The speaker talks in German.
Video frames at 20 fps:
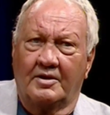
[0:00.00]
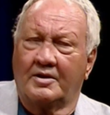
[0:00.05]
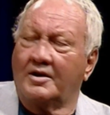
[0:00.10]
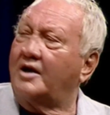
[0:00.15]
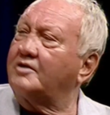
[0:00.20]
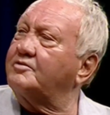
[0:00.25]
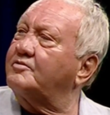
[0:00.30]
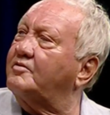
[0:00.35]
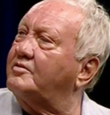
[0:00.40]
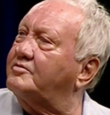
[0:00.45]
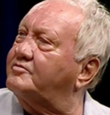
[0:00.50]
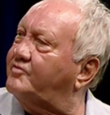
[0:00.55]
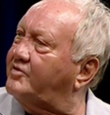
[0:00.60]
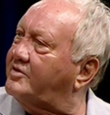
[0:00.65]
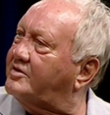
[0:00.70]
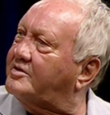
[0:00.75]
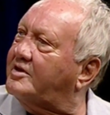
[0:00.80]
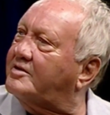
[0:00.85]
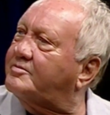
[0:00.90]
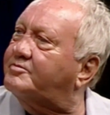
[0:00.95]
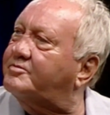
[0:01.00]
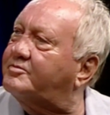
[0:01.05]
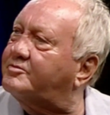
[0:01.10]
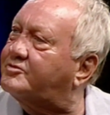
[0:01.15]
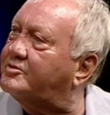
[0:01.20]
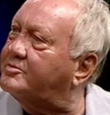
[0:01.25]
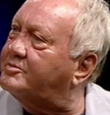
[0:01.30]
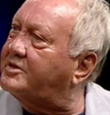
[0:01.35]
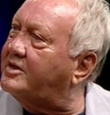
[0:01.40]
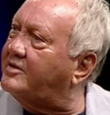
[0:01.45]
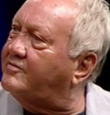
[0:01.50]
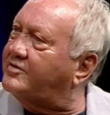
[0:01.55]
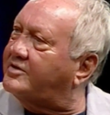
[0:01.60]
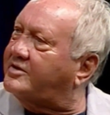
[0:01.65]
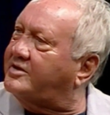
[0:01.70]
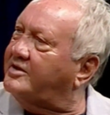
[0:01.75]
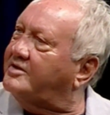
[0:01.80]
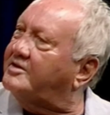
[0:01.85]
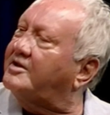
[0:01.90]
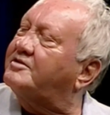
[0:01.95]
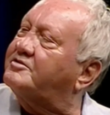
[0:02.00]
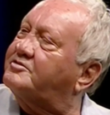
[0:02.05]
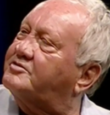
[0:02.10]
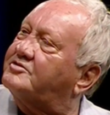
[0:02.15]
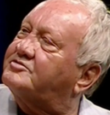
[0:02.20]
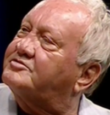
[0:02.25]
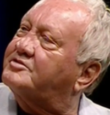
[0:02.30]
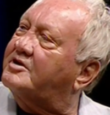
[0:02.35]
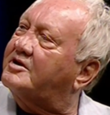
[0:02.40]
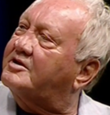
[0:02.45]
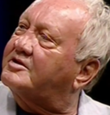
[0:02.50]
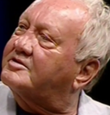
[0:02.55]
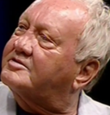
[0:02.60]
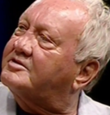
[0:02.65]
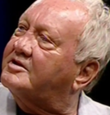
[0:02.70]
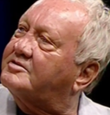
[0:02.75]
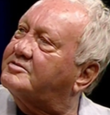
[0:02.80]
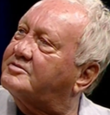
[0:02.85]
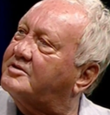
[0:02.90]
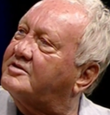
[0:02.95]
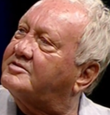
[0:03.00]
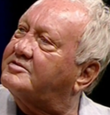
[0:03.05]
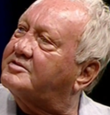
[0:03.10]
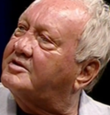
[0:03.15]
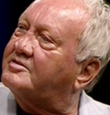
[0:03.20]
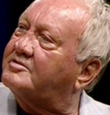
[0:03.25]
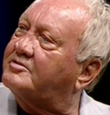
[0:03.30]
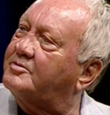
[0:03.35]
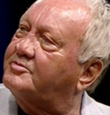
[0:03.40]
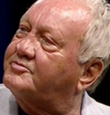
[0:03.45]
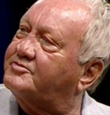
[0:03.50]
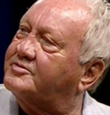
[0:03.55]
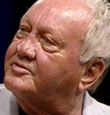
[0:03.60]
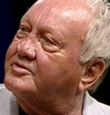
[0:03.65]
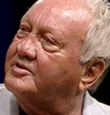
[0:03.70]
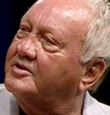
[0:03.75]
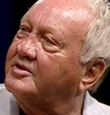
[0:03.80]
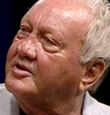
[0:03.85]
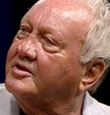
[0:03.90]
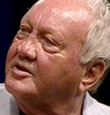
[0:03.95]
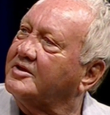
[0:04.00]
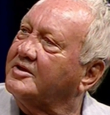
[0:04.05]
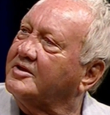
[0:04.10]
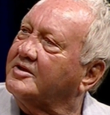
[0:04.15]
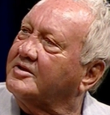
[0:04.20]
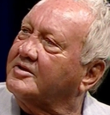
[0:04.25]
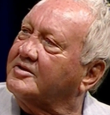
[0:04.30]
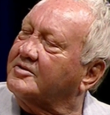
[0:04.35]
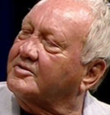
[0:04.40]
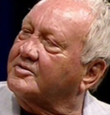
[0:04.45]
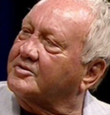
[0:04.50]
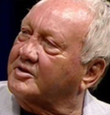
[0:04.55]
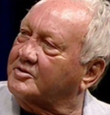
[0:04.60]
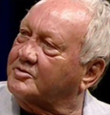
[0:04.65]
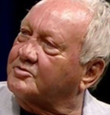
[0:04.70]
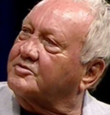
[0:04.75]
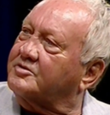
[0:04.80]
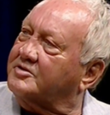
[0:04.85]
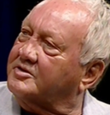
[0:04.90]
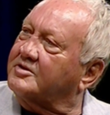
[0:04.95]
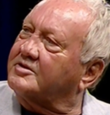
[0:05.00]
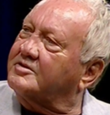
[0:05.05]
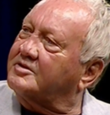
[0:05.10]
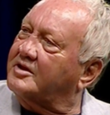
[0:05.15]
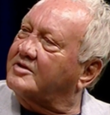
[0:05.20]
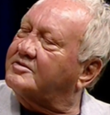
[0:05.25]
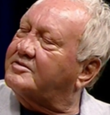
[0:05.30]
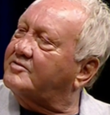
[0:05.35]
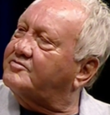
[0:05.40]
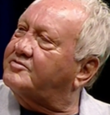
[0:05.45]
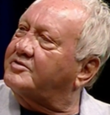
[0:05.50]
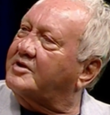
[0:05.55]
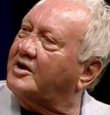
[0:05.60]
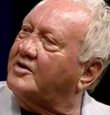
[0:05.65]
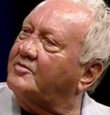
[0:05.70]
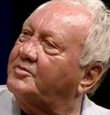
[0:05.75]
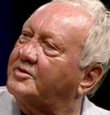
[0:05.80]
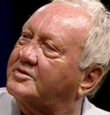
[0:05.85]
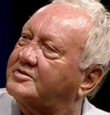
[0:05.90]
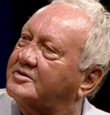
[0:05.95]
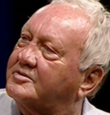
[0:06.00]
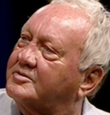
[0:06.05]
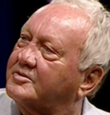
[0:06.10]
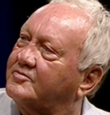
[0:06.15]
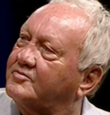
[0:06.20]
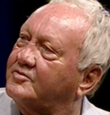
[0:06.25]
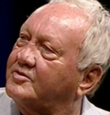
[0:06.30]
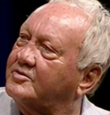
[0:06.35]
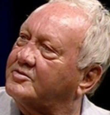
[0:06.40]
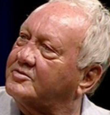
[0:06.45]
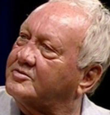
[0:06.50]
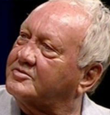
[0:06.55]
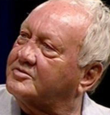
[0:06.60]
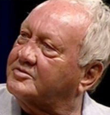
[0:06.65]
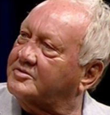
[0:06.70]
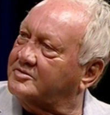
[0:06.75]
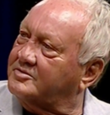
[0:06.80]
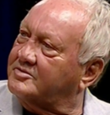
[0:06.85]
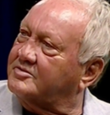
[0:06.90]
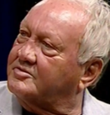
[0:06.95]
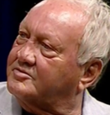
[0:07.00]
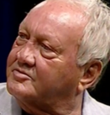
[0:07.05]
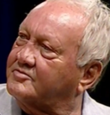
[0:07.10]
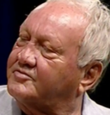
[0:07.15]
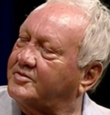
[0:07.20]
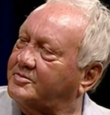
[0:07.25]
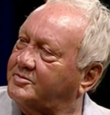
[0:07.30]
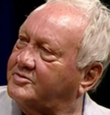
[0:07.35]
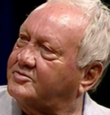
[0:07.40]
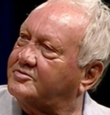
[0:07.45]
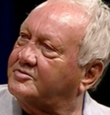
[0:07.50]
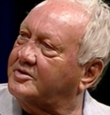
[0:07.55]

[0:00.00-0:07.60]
Also, und wie gesagt, zum THW Kiel hat es ja schon gerade gesagt, zu Hans Jakobsen. Äh, oder durch ihn, der ist auf dich aufmerksam geworden und äh, insofern bist du